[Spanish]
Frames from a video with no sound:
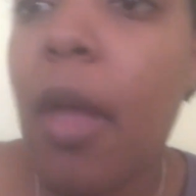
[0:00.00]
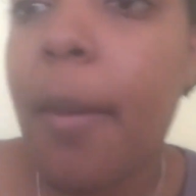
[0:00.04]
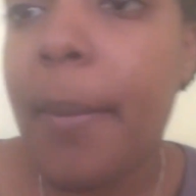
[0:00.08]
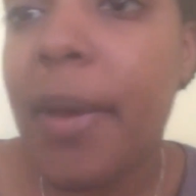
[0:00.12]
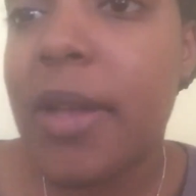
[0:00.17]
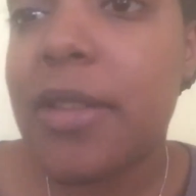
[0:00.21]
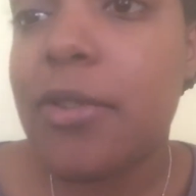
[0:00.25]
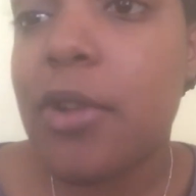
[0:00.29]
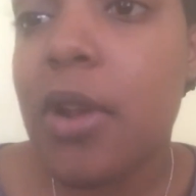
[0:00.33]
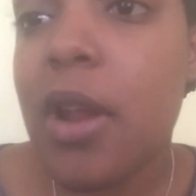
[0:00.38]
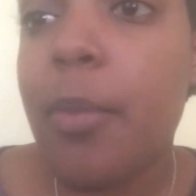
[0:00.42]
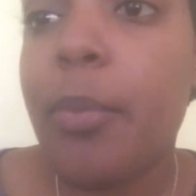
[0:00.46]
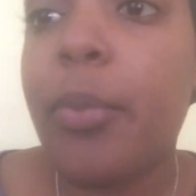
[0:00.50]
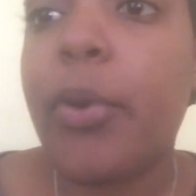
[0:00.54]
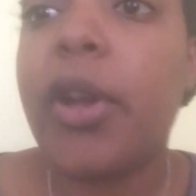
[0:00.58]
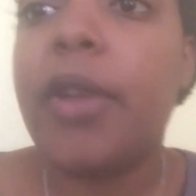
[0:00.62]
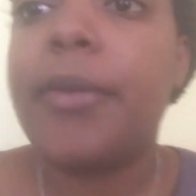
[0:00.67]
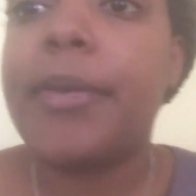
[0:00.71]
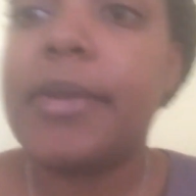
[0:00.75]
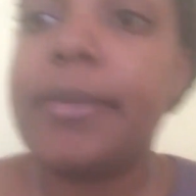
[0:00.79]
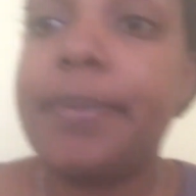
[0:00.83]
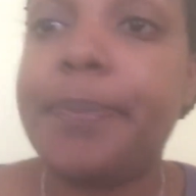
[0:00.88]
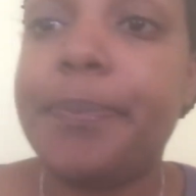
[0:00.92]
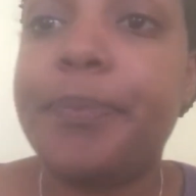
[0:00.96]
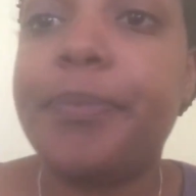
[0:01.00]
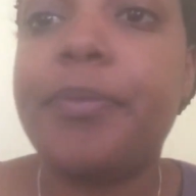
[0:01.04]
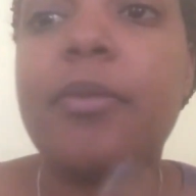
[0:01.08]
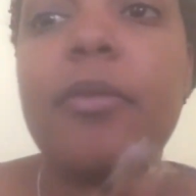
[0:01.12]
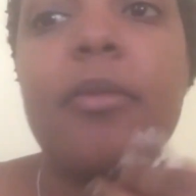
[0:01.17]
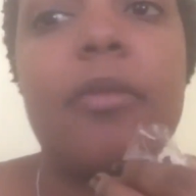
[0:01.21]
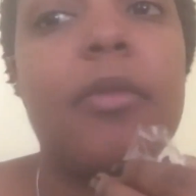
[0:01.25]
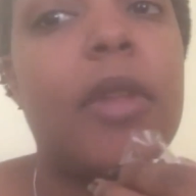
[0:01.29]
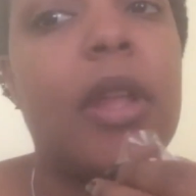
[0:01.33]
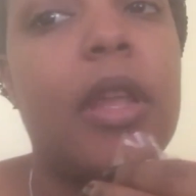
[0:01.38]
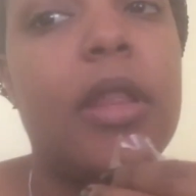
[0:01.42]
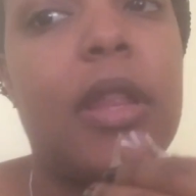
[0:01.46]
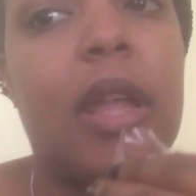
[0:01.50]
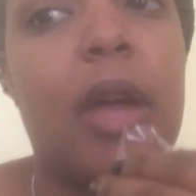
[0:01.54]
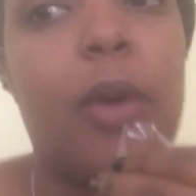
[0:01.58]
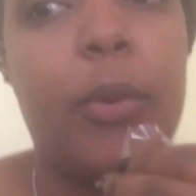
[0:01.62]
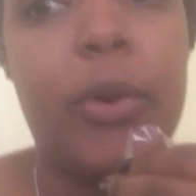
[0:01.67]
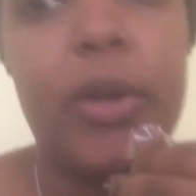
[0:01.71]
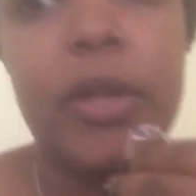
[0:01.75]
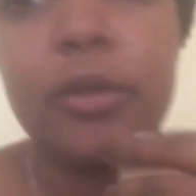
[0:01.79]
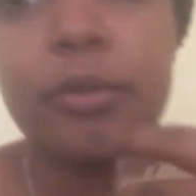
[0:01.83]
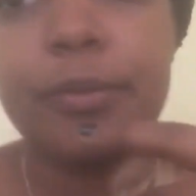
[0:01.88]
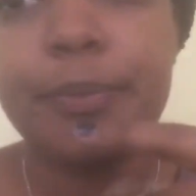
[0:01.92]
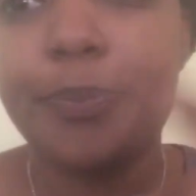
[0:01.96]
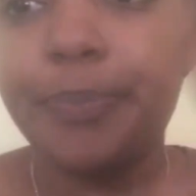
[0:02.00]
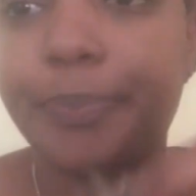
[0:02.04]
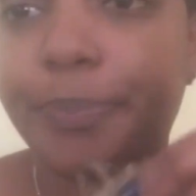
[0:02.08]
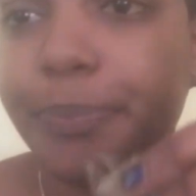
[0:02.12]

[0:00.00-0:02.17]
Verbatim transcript: Pasó la prueba. Está bueno.